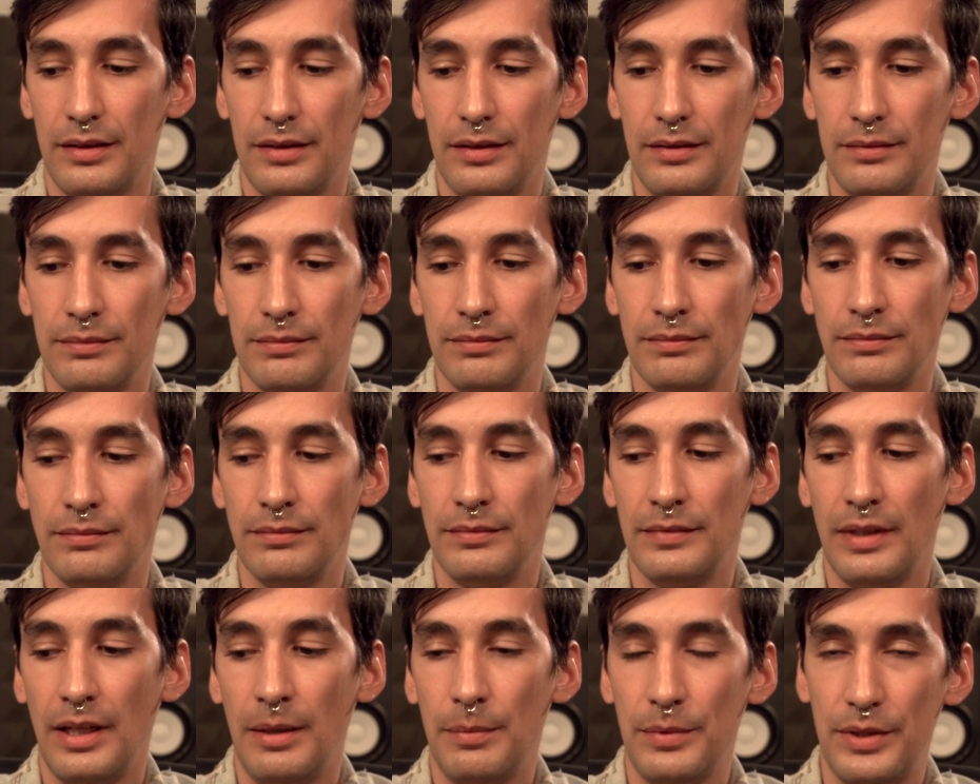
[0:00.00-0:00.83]
Mm,
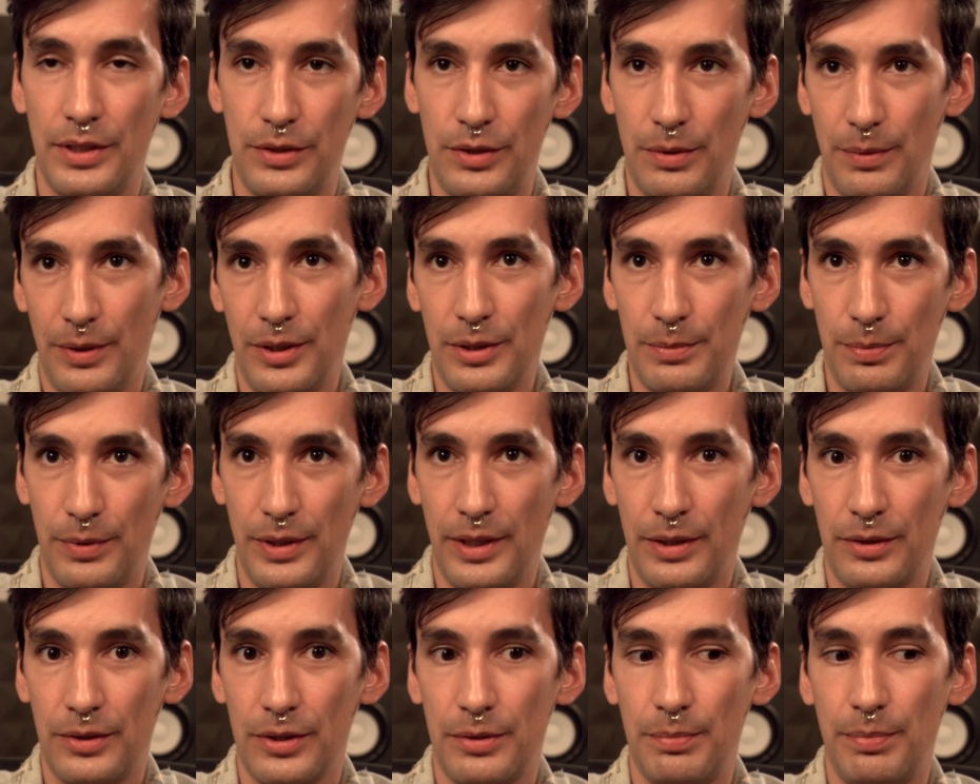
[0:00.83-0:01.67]
hemos hecho varios
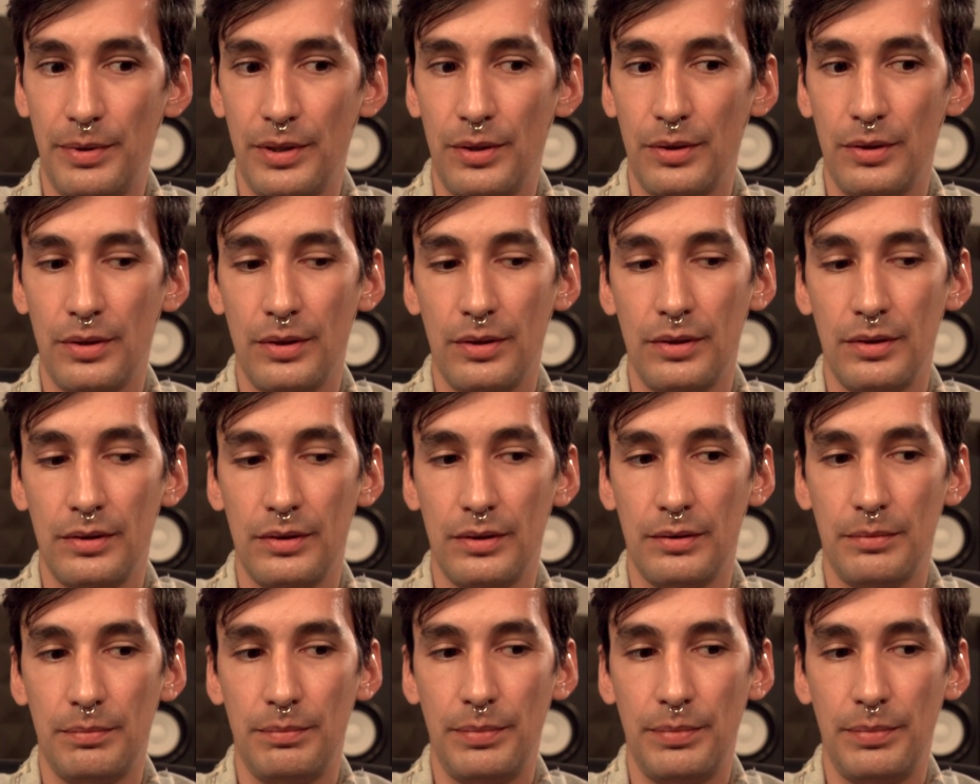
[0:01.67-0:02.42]
proyectos, pero,